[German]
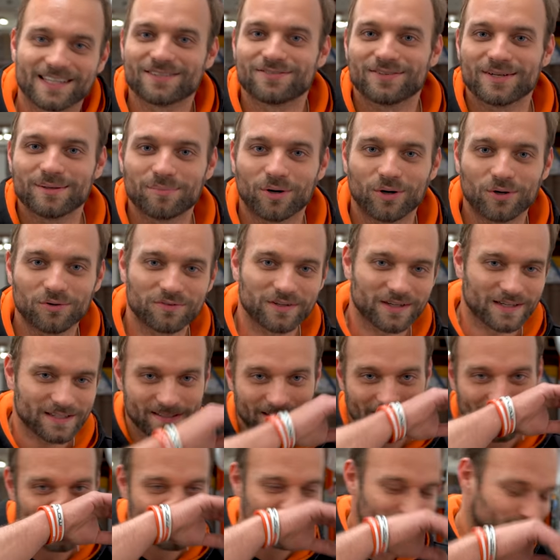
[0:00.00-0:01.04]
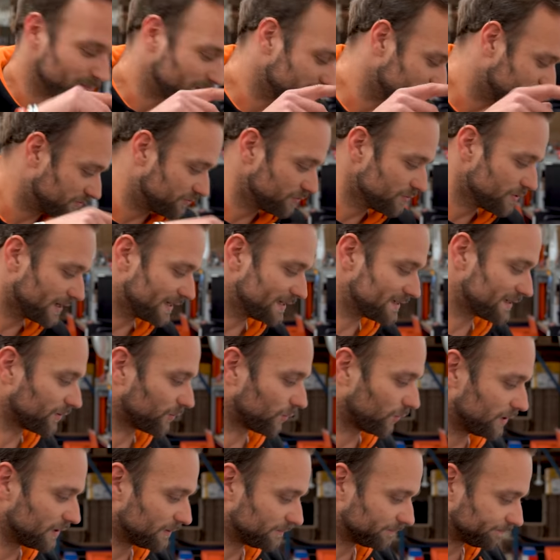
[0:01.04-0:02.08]
deswegen bauen wir das erstmal für
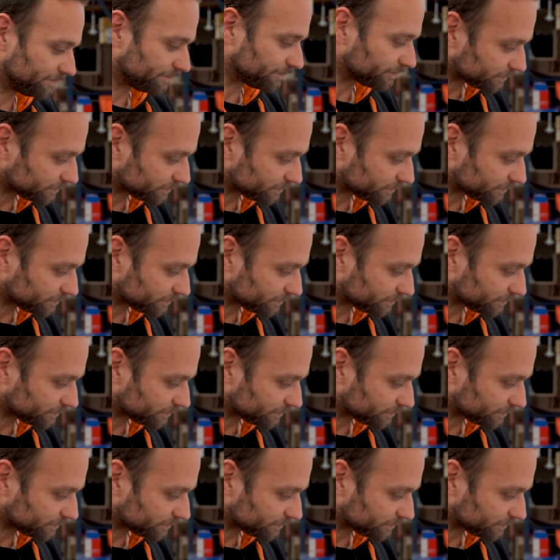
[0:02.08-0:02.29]
Ethanol. Wie